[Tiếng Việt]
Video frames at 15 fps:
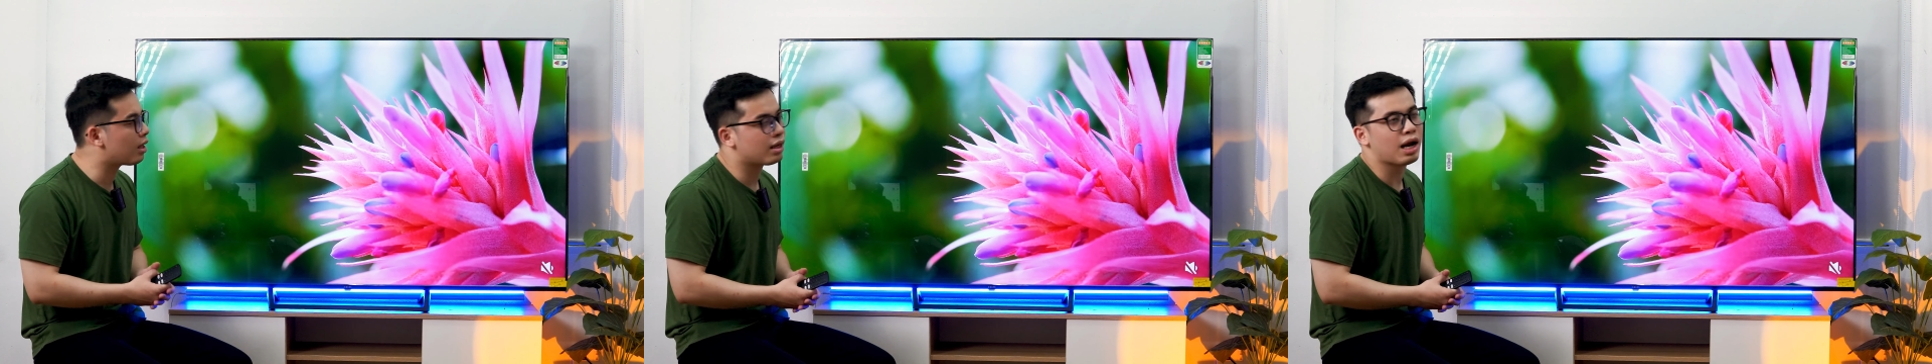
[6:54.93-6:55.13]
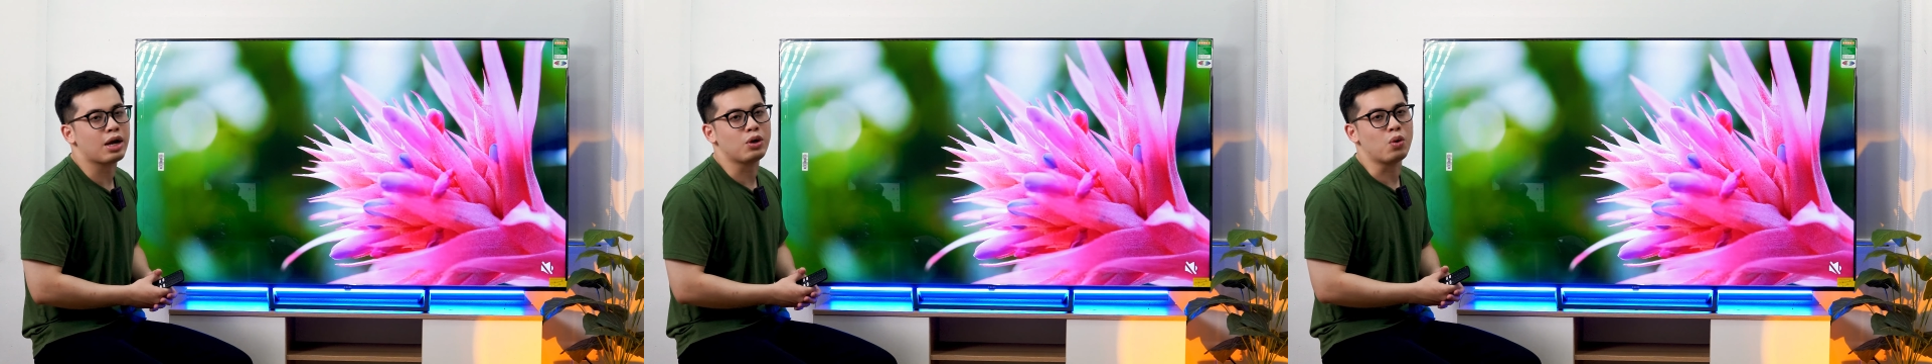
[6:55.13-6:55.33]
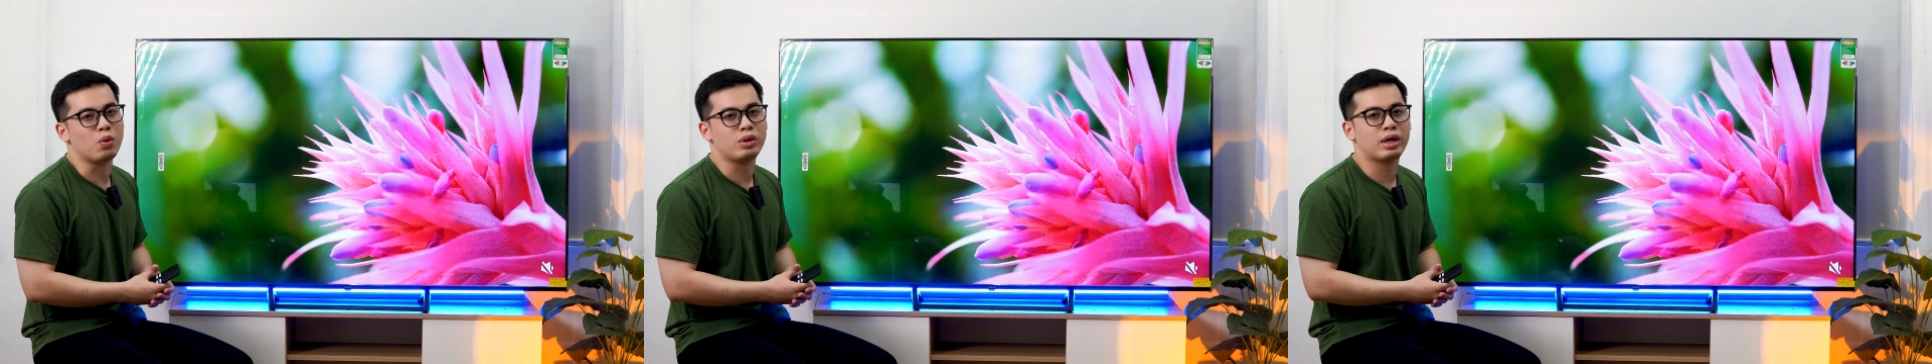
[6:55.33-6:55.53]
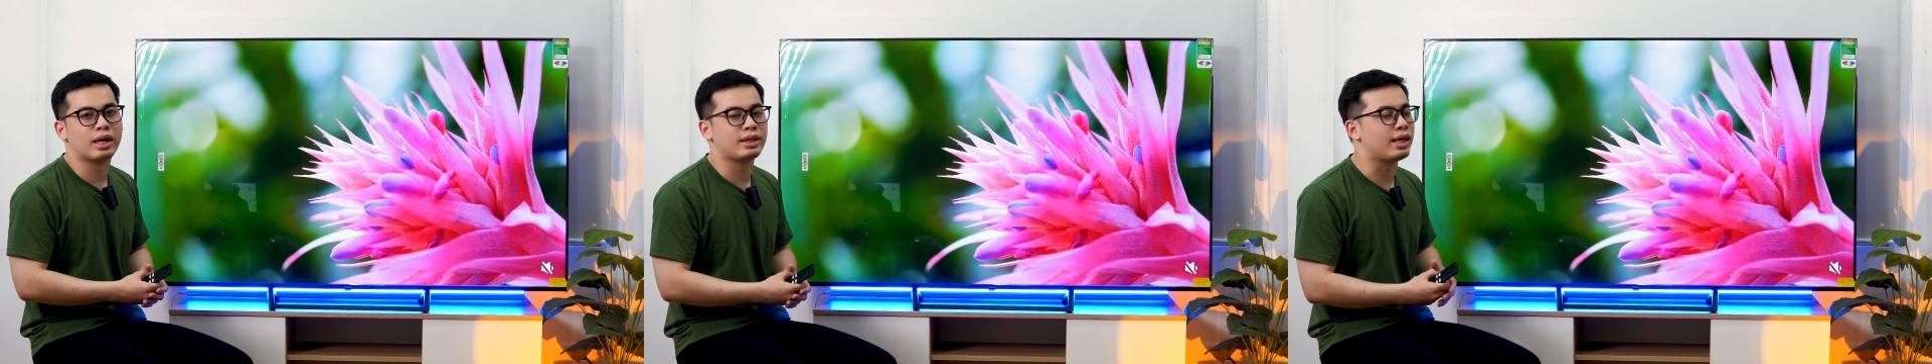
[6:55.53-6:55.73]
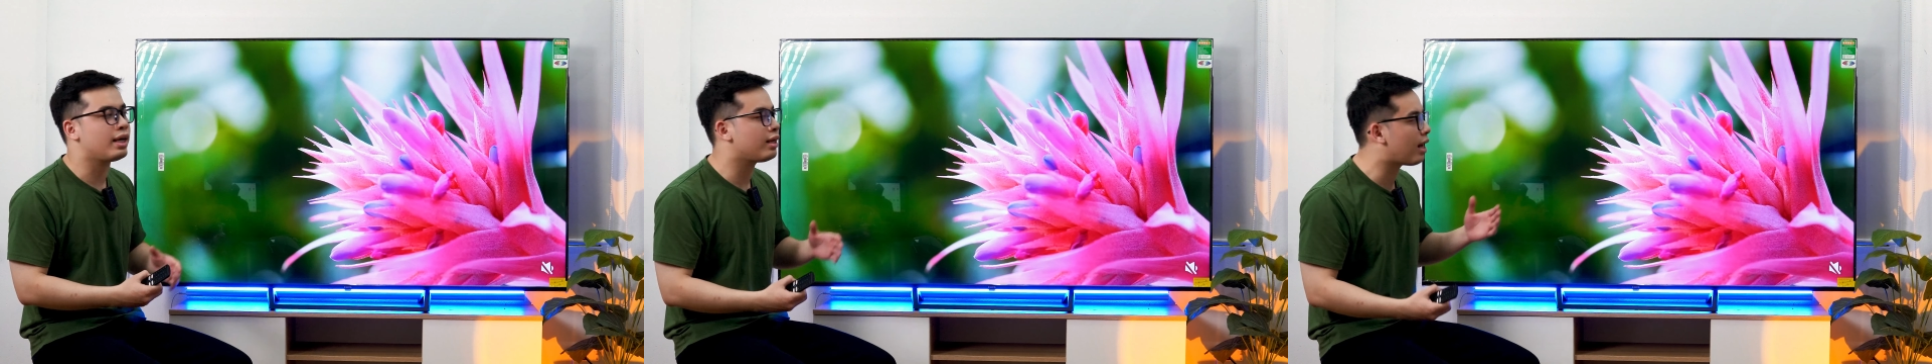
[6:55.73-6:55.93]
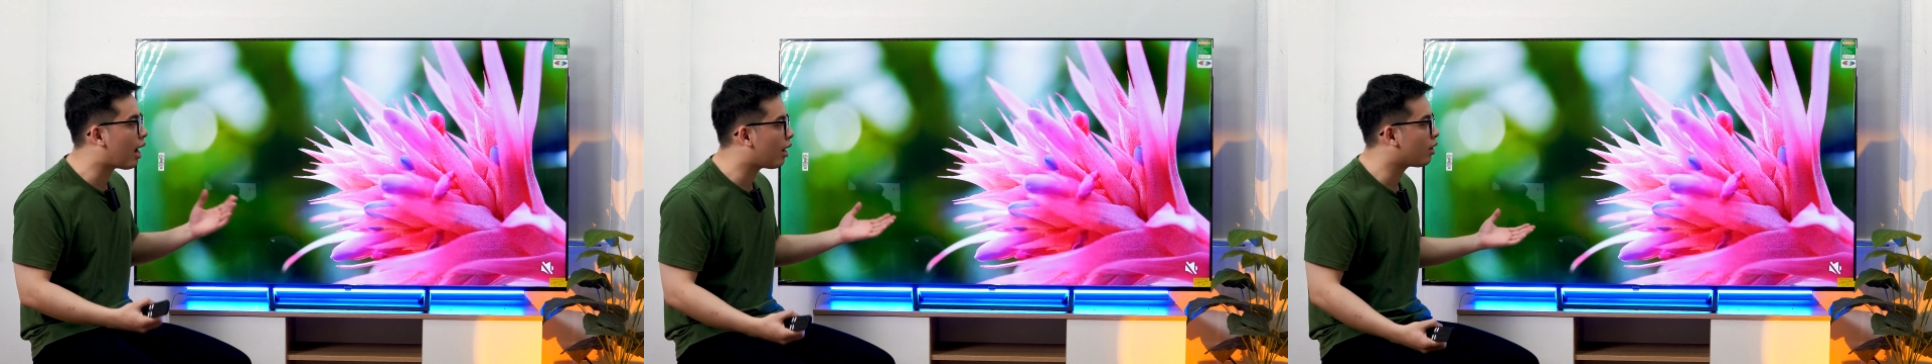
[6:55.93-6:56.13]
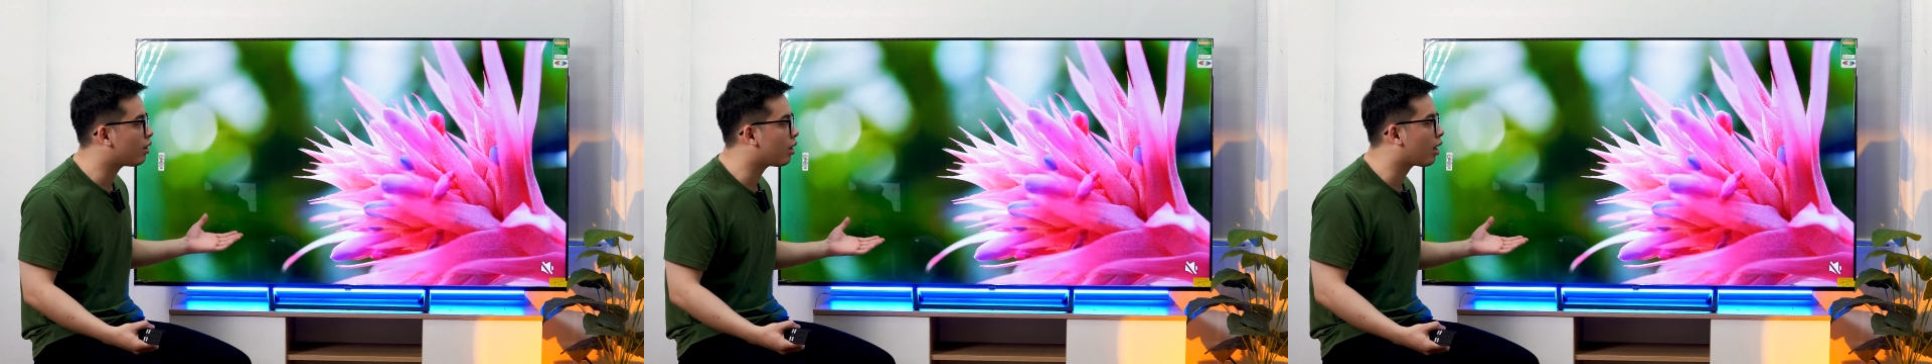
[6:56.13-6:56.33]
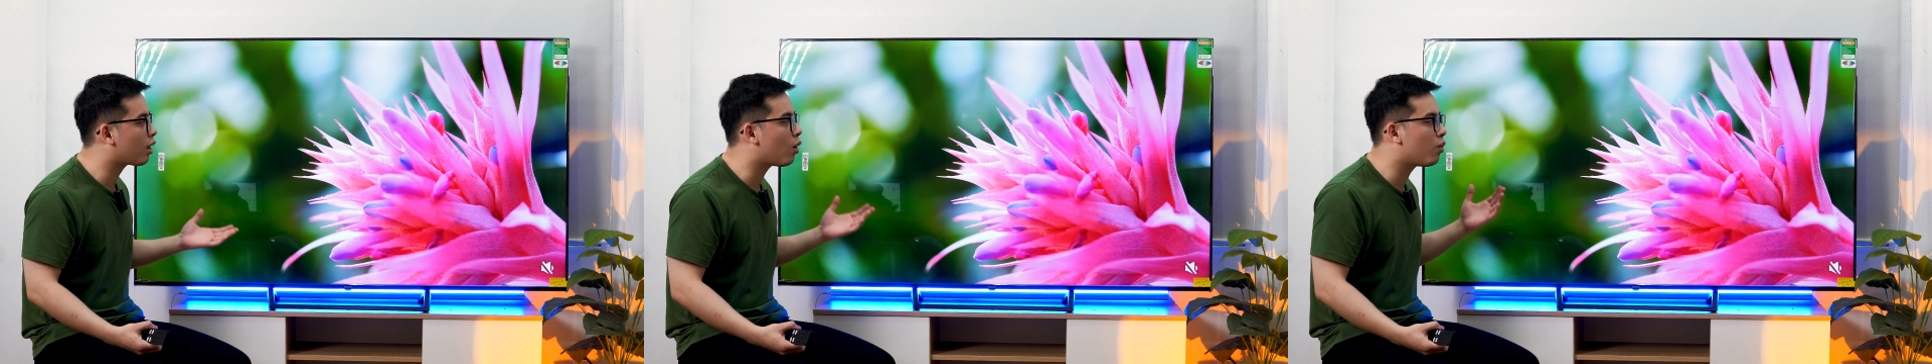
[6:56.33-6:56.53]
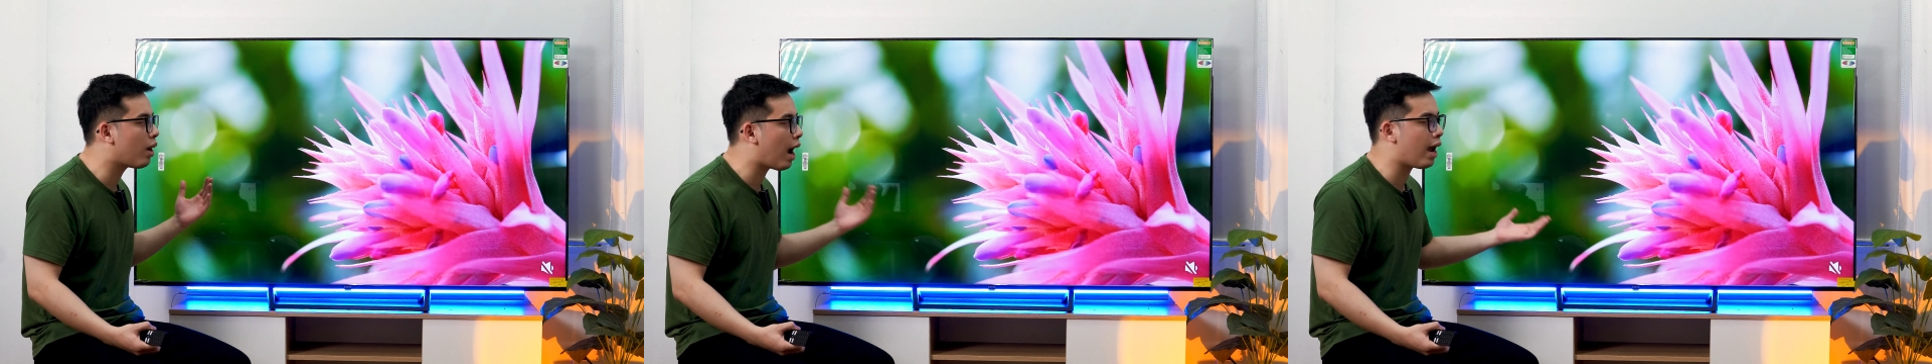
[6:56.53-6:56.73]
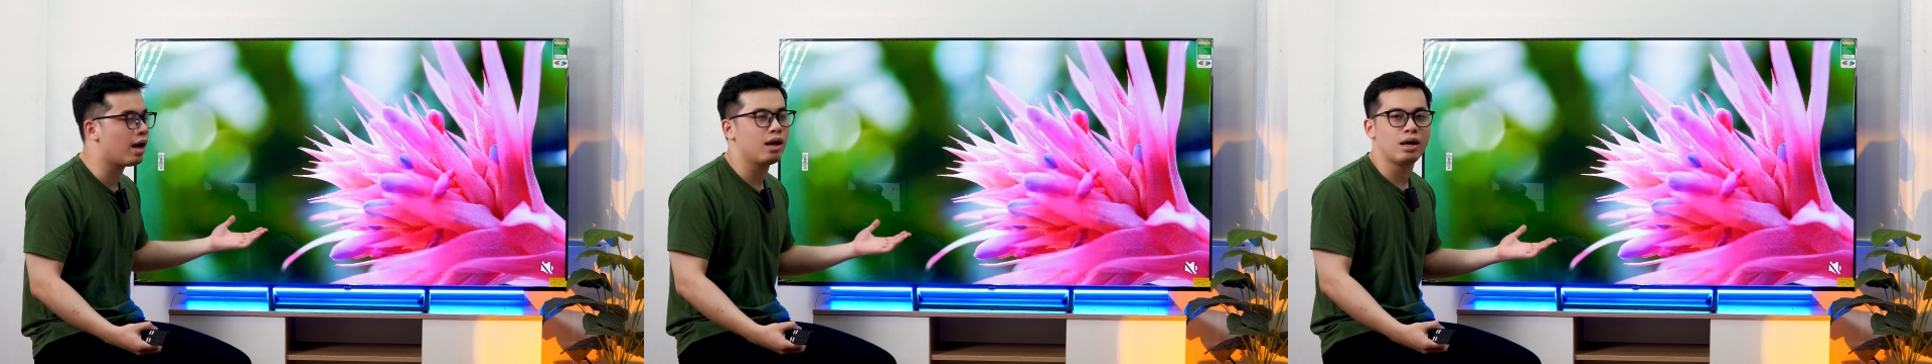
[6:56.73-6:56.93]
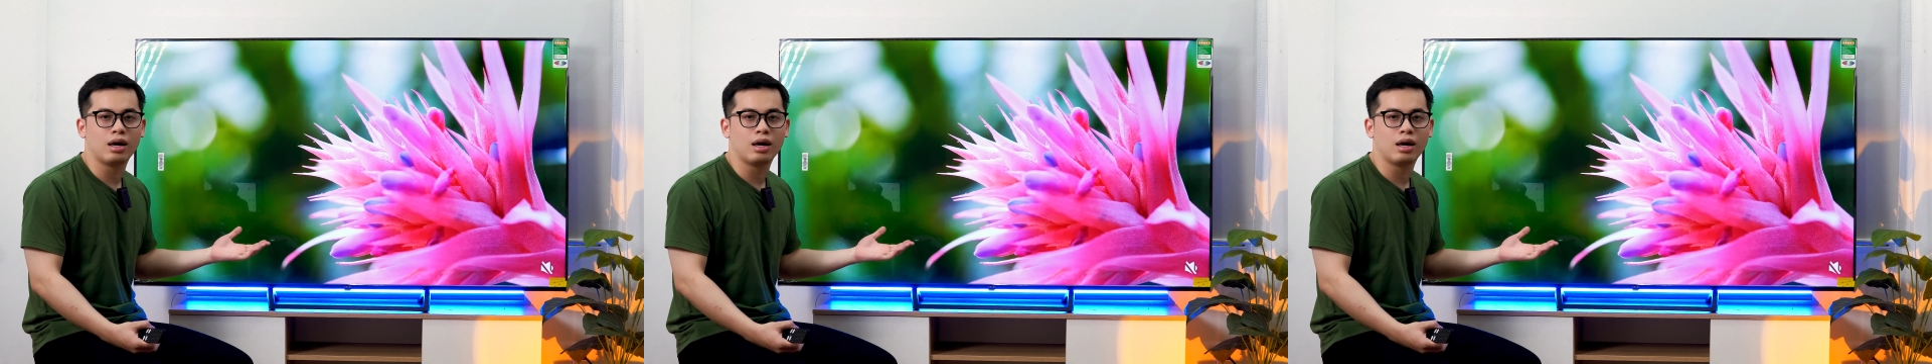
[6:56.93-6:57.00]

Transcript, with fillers: là đầy đủ những cái tính năng, những cái công nghệ,